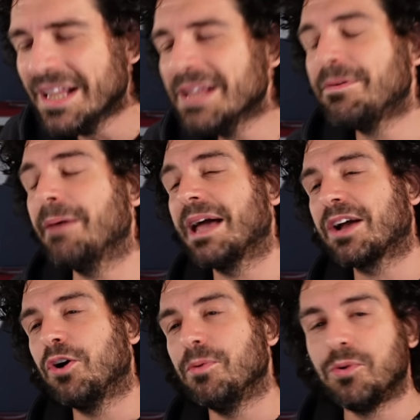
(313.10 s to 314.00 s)
Vabbè,
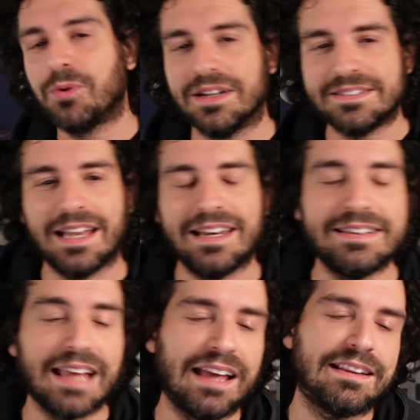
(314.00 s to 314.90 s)
comunque, delle
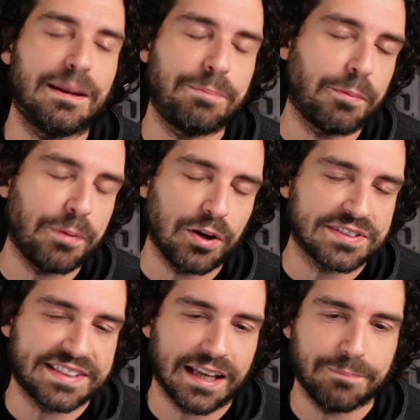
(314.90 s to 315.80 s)
idee, delle
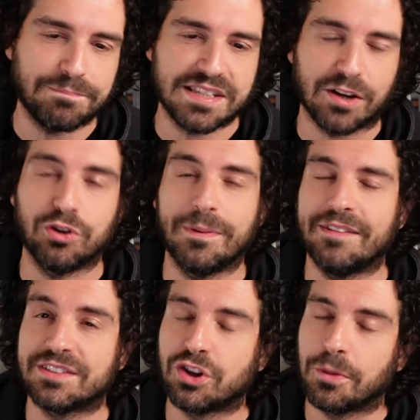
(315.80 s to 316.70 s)
proposte che secondo
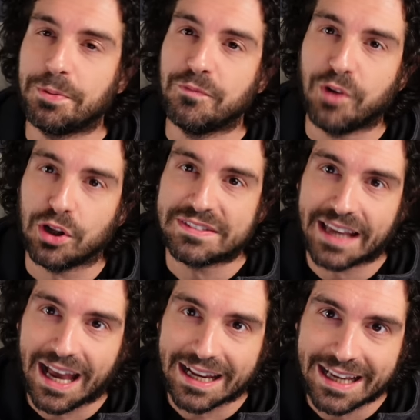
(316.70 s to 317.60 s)
me sono più
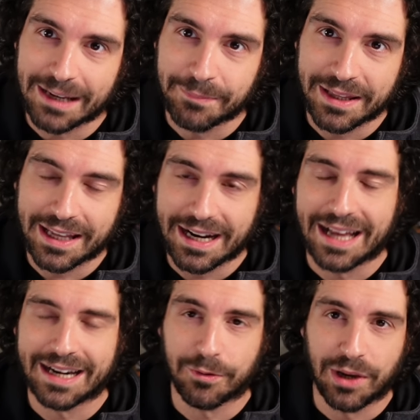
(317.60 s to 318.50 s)
volte a
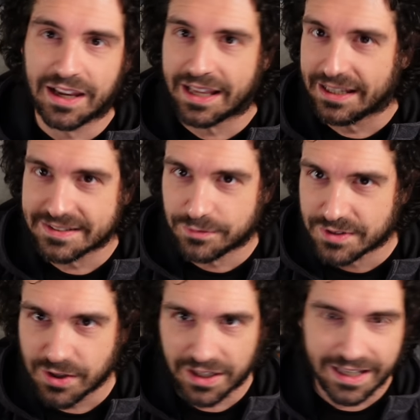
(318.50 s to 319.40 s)
calmerare quella che è la
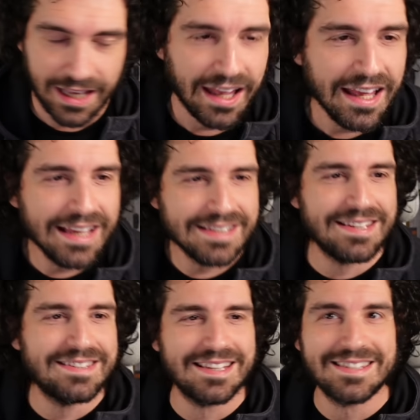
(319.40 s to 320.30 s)
situazione che
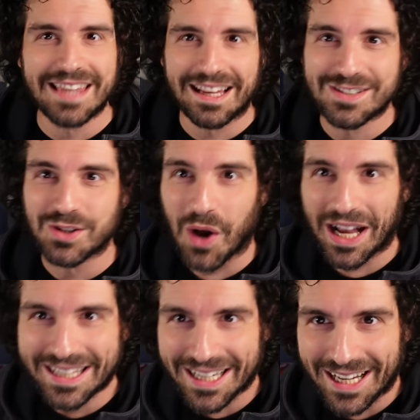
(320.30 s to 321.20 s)
Zizi stesso
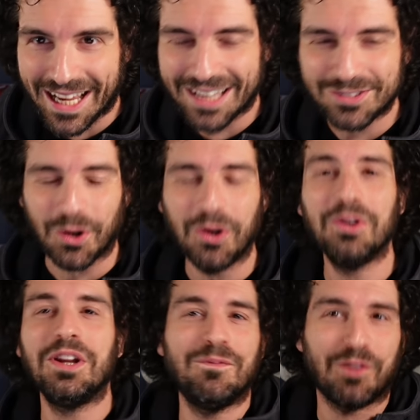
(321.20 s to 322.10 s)
ha
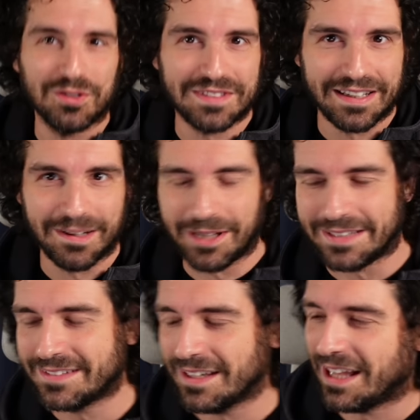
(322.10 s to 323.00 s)
creato
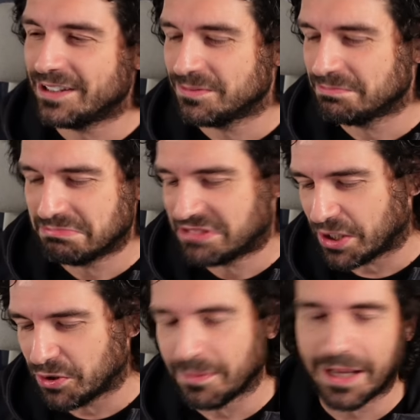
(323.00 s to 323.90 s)
involontariamente, al, mm,
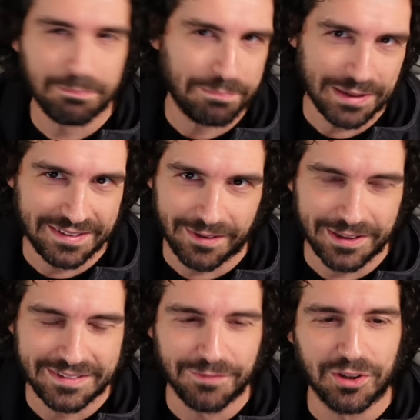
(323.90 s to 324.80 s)
secondo me
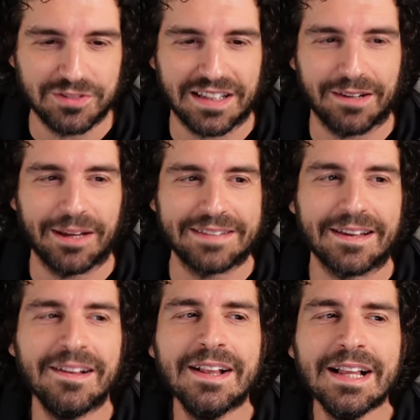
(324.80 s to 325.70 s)
praticamente
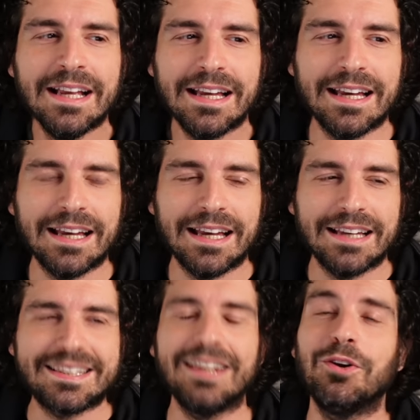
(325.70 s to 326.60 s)
involontariamente.
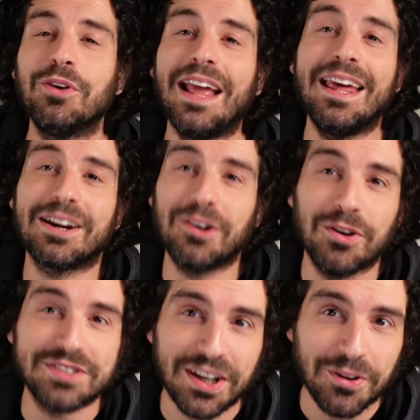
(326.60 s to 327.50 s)
Eh, se non
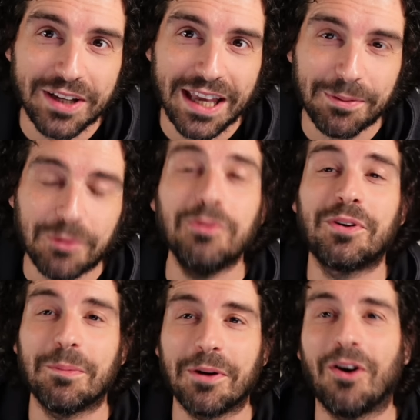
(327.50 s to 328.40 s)
erro, se non che
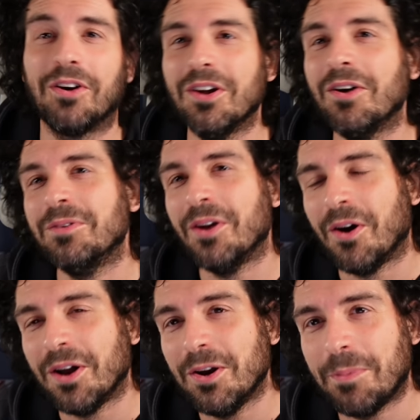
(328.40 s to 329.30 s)
comunque però no,
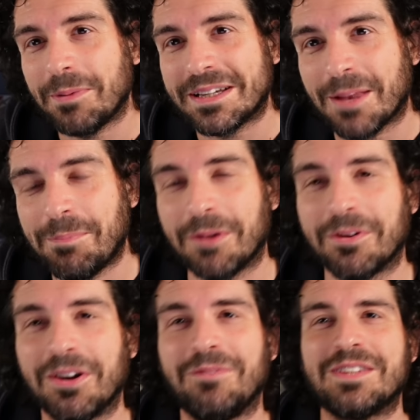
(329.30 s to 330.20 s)
no, il lupo perde il pelo
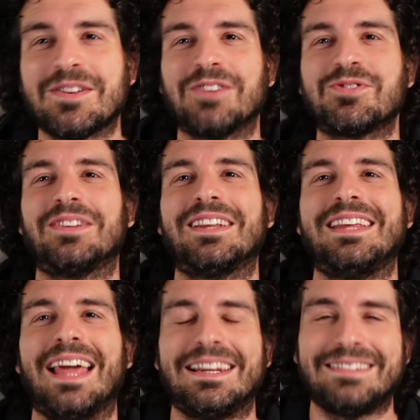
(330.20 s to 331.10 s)
ma non il viso, la giornata di
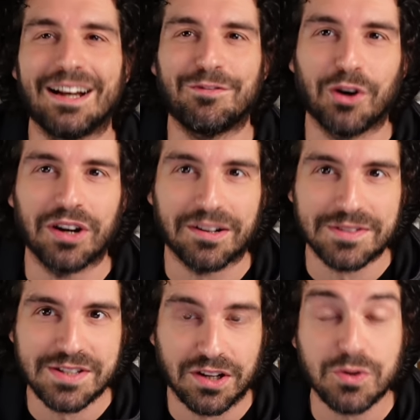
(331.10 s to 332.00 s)
ieri tira fuori la
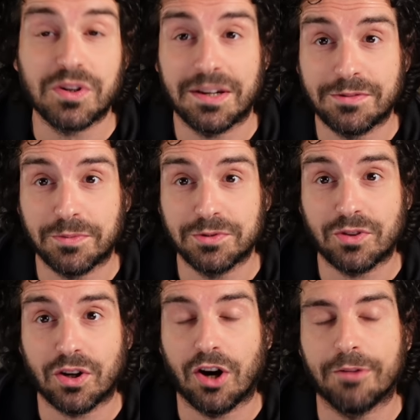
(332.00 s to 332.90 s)
questione su
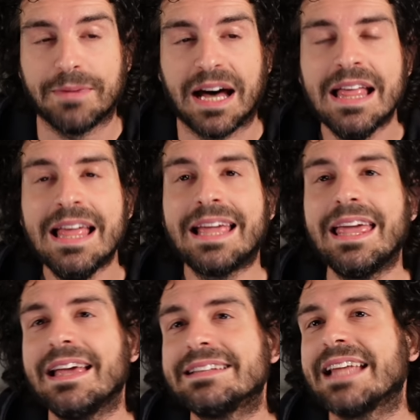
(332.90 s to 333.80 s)
crypto.com
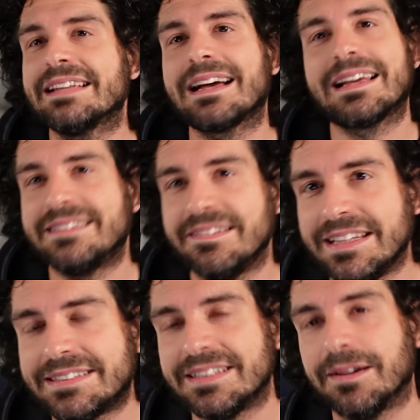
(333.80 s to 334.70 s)
che è stata
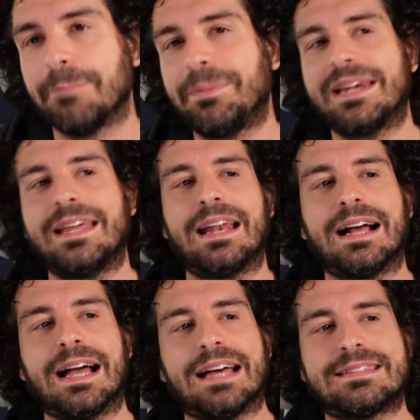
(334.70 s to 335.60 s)
cattivissima perché
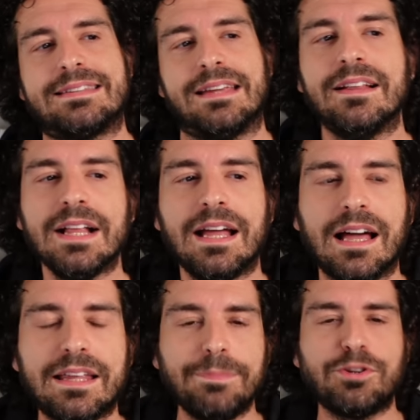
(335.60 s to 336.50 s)
ragazzi
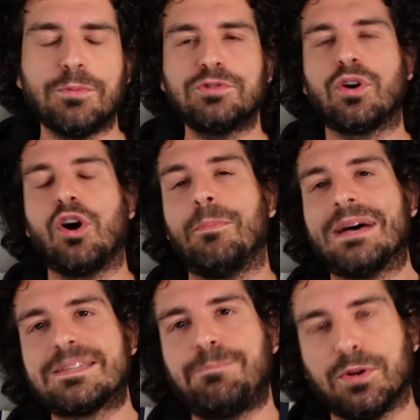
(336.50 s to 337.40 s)
eh, crypto.com
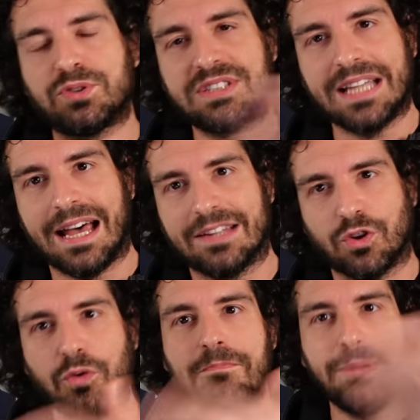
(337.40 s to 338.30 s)
ha
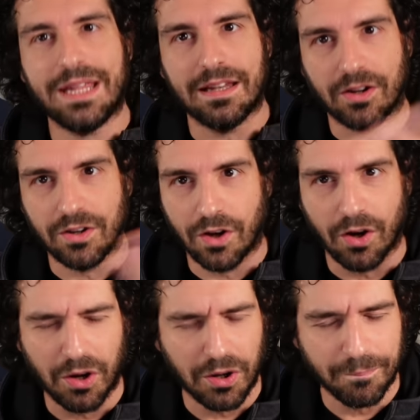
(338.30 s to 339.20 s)
spostato un billion
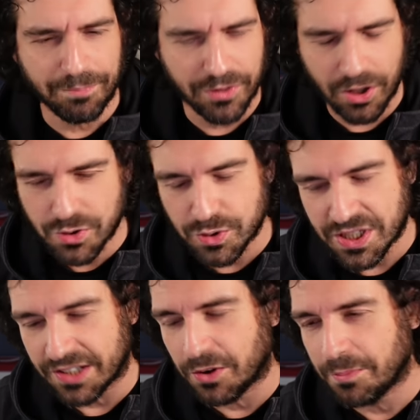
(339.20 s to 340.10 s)
oh, no
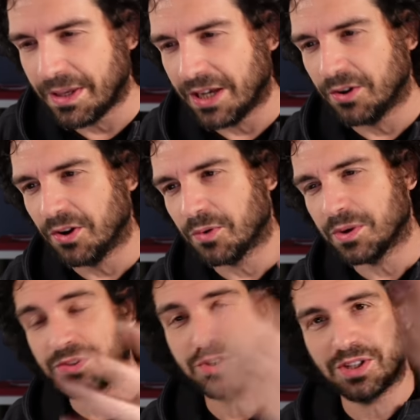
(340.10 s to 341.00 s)
scusate non un billion
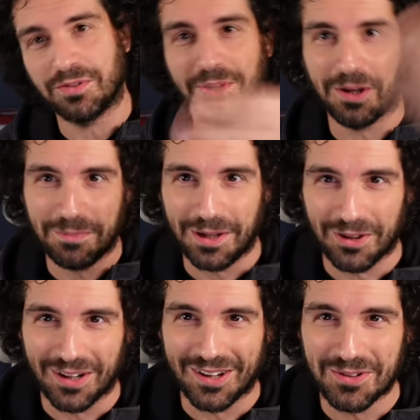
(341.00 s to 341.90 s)
400 milioni il
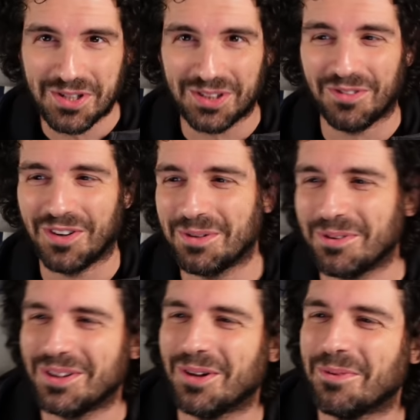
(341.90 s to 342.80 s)
billion è uscito fuori
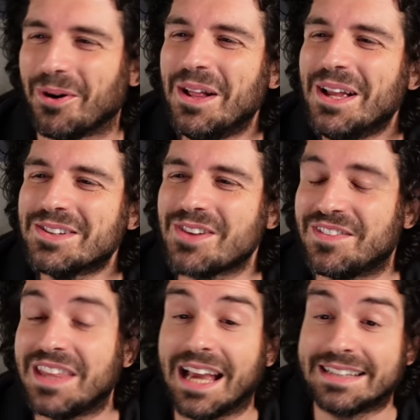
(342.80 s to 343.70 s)
poi dopo su
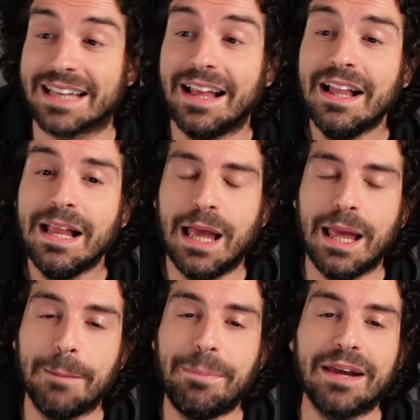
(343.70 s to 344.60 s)
FTX
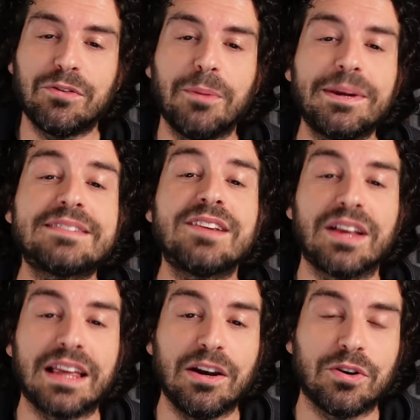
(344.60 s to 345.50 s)
eh, per
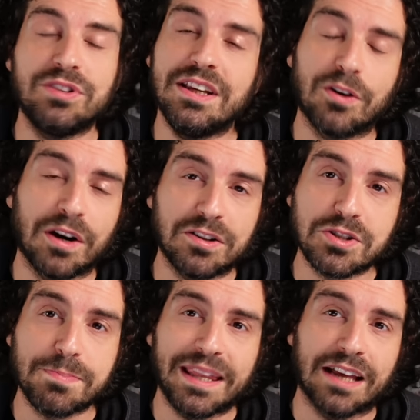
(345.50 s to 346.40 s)
un'operazione che loro dicono hanno
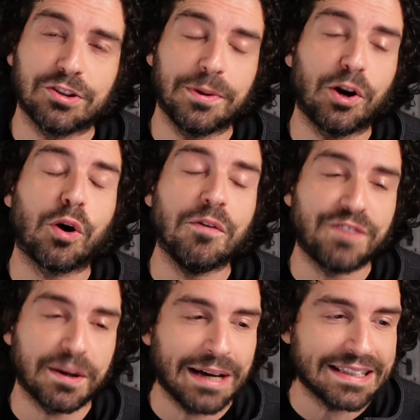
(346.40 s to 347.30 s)
sbagliato, però
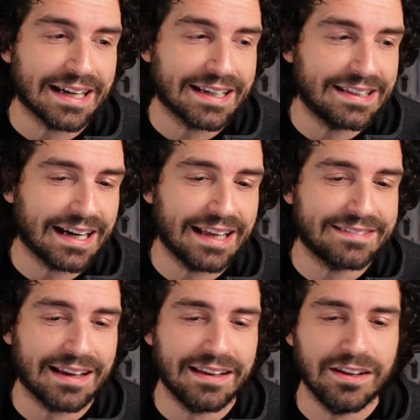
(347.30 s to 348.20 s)
confermata anche da
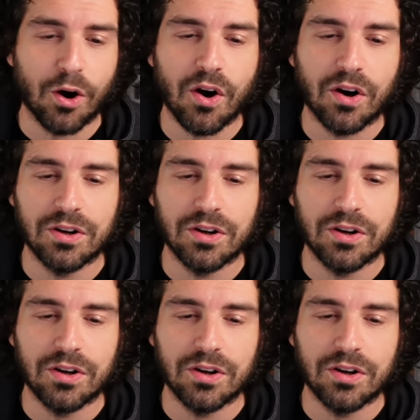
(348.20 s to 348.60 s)
Getta IO,